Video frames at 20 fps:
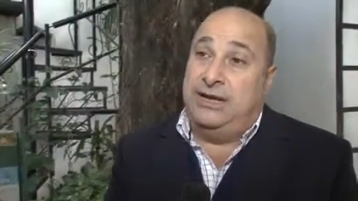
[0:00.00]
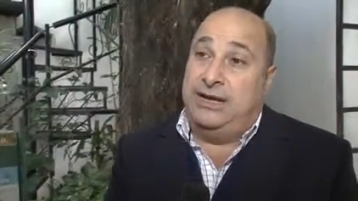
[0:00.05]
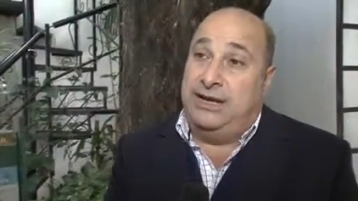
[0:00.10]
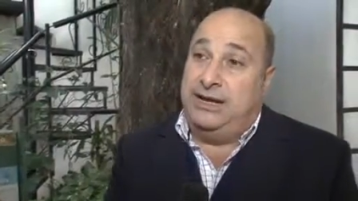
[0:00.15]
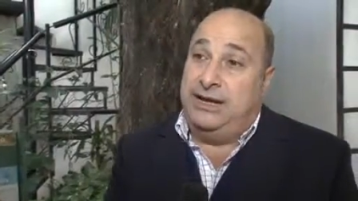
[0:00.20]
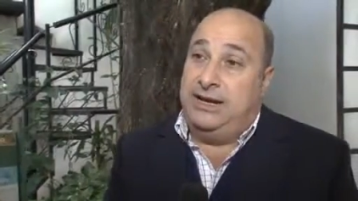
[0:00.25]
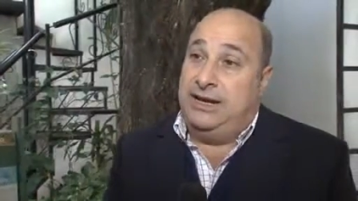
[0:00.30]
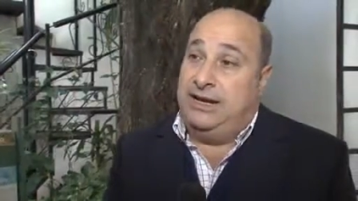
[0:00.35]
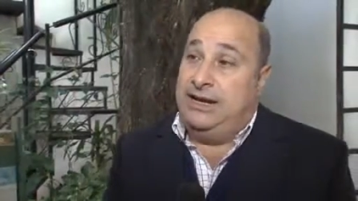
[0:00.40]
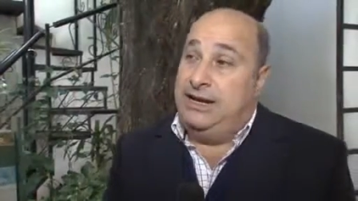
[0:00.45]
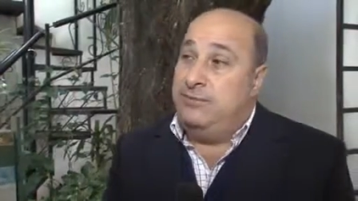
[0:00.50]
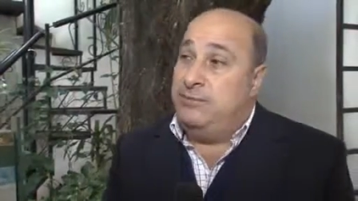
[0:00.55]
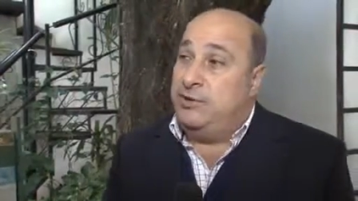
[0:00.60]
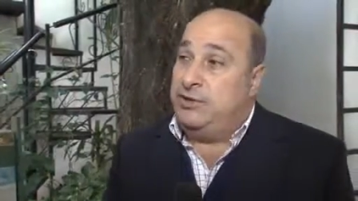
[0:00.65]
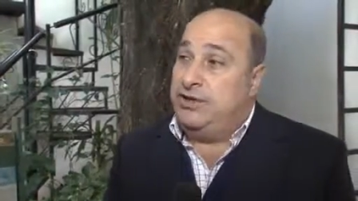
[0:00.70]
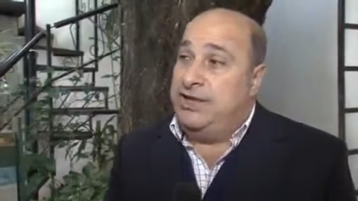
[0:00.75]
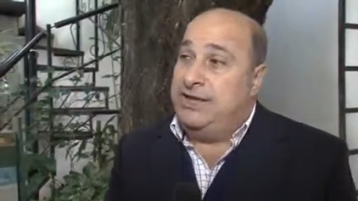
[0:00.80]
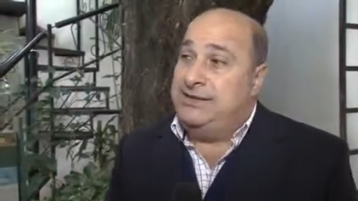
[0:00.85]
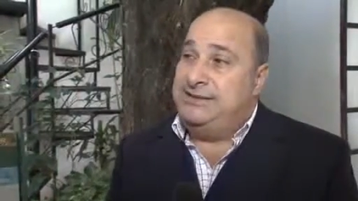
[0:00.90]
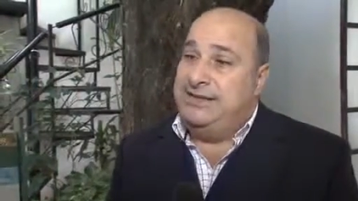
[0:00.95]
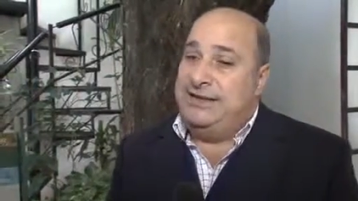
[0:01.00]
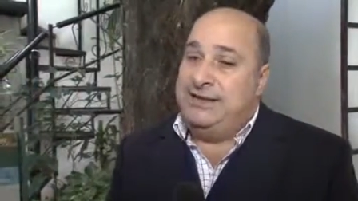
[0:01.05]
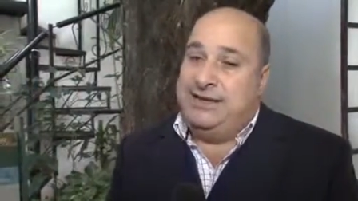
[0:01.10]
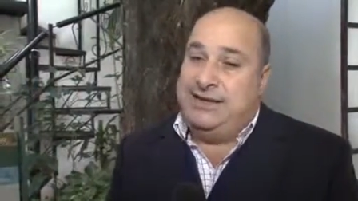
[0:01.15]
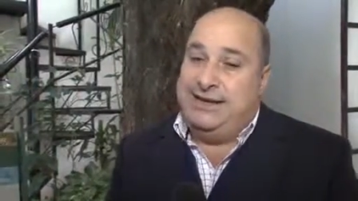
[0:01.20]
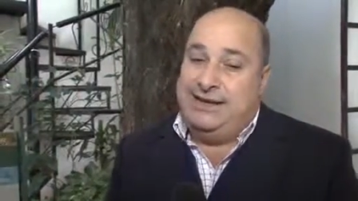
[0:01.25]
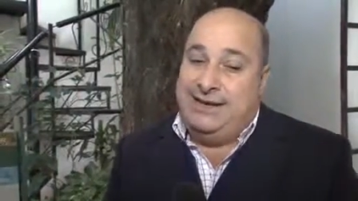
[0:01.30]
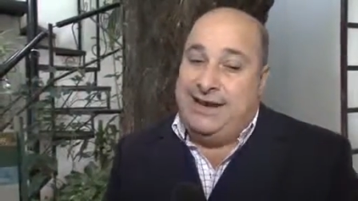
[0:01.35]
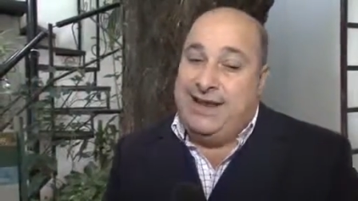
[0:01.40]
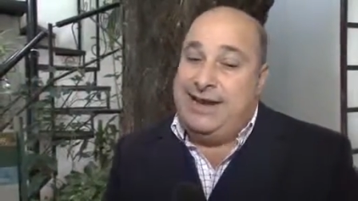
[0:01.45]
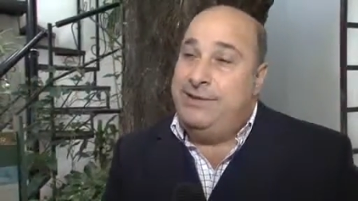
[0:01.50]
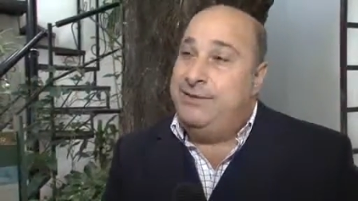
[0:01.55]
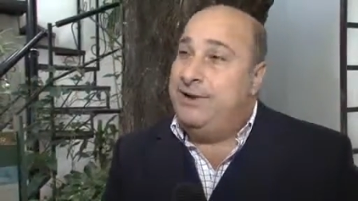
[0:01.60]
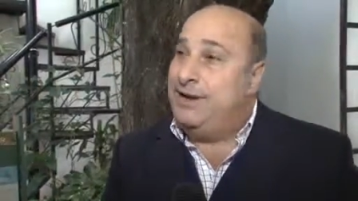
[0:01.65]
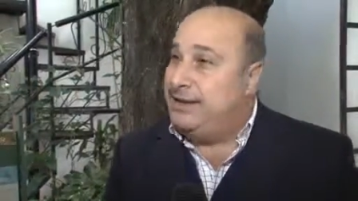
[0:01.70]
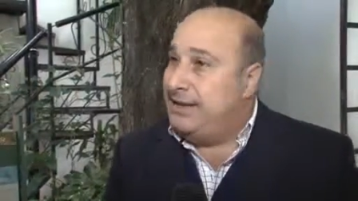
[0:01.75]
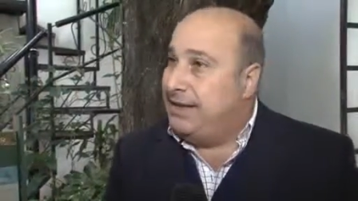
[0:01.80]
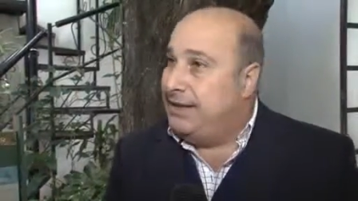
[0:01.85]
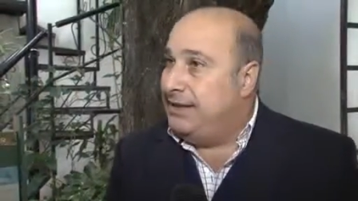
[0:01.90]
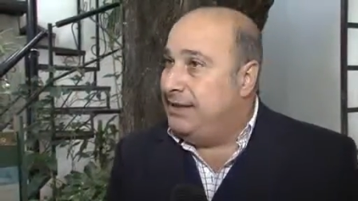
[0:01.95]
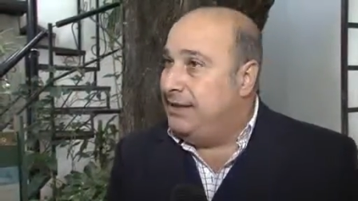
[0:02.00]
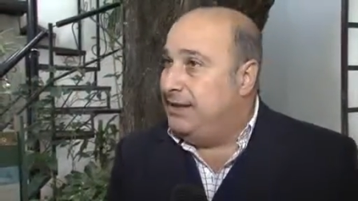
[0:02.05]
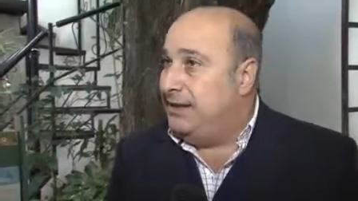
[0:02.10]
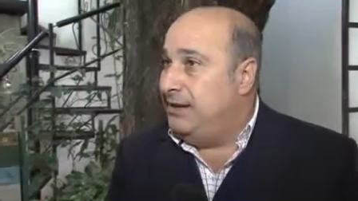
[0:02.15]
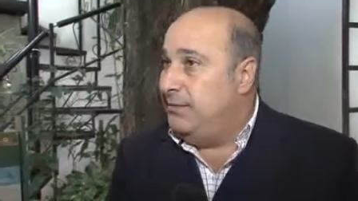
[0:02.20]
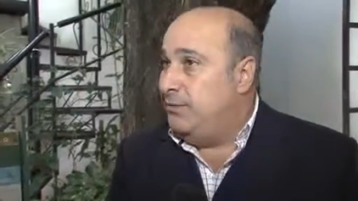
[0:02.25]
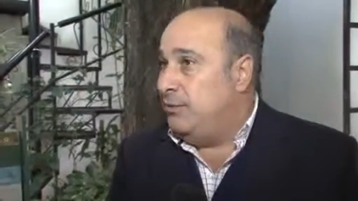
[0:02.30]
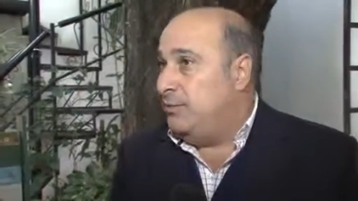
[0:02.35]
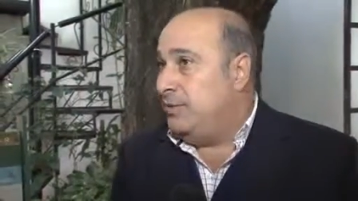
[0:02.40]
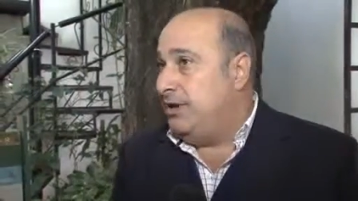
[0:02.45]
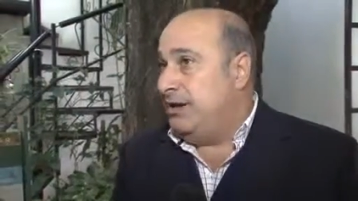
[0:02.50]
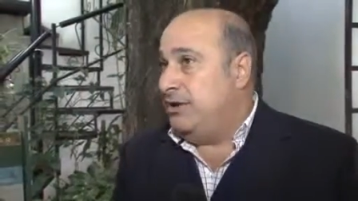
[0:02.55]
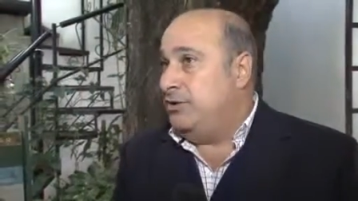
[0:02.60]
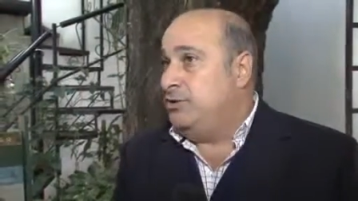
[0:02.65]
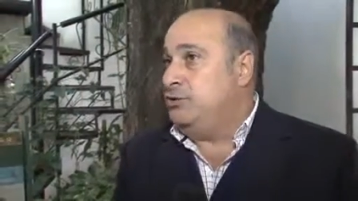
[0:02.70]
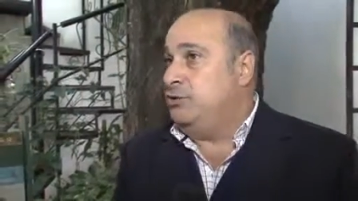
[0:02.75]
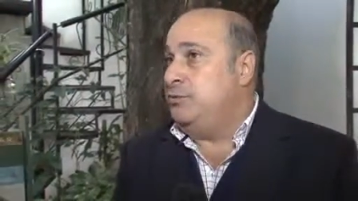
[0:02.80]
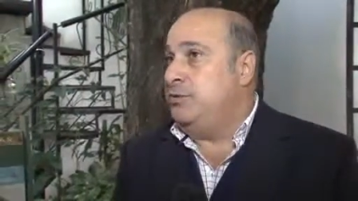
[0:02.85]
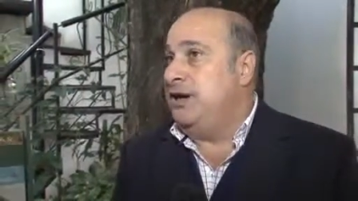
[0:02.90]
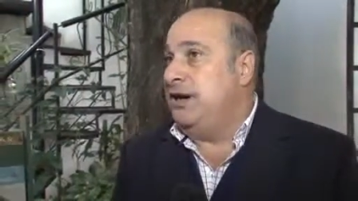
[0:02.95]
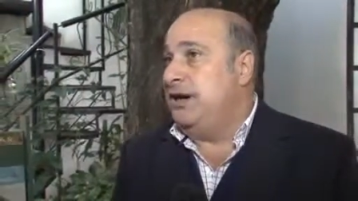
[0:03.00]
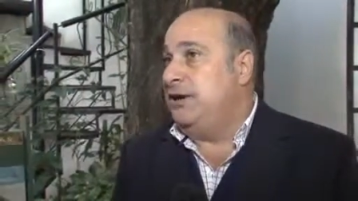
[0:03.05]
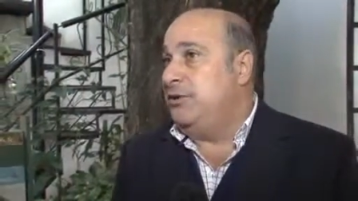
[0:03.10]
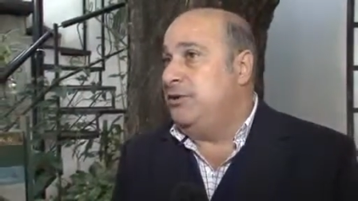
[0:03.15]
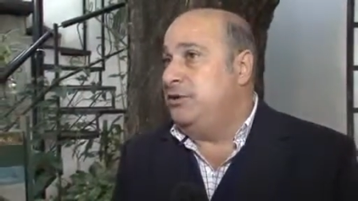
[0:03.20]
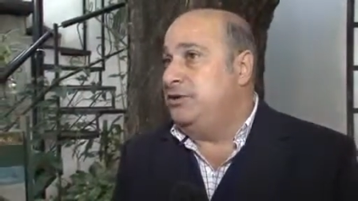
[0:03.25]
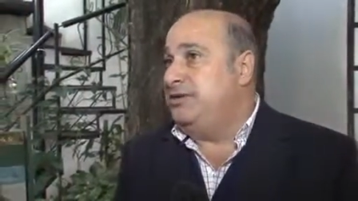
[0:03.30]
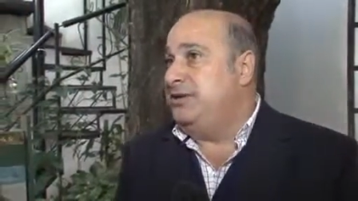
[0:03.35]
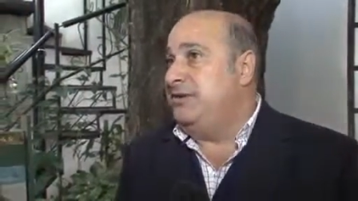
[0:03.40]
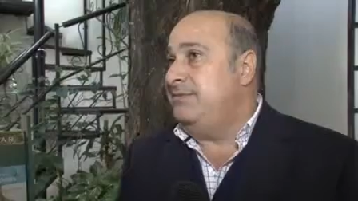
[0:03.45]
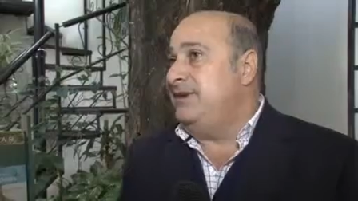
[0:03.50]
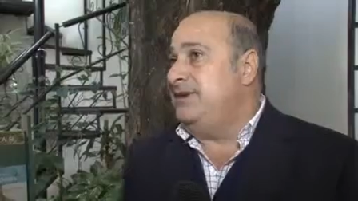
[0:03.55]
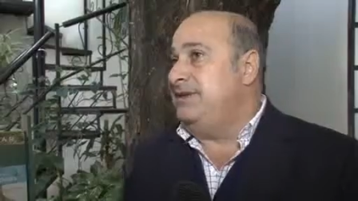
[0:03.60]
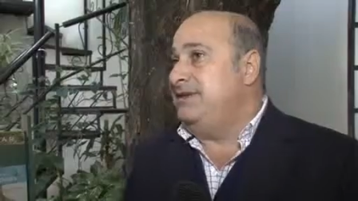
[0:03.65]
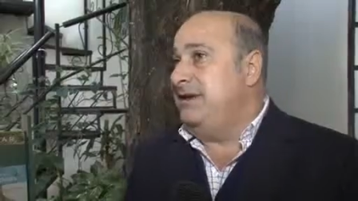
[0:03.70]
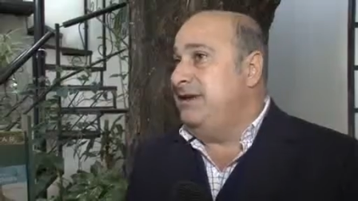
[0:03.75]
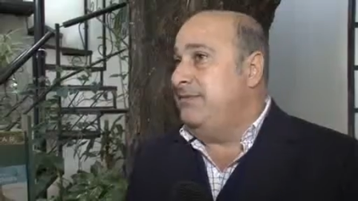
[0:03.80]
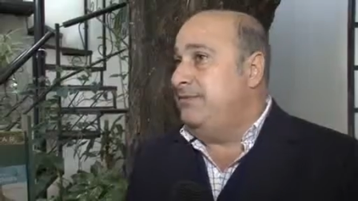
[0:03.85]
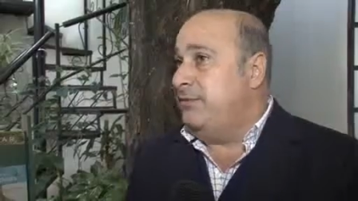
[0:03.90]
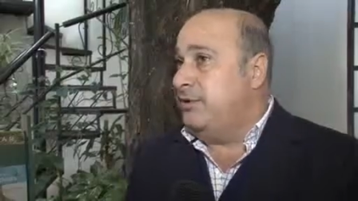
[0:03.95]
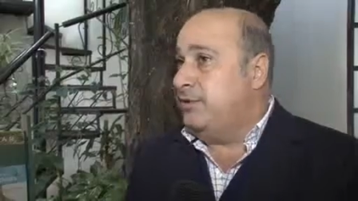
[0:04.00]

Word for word: Eh, en la importancia de que la libertad que tenemos para consumir alcohol siempre sea en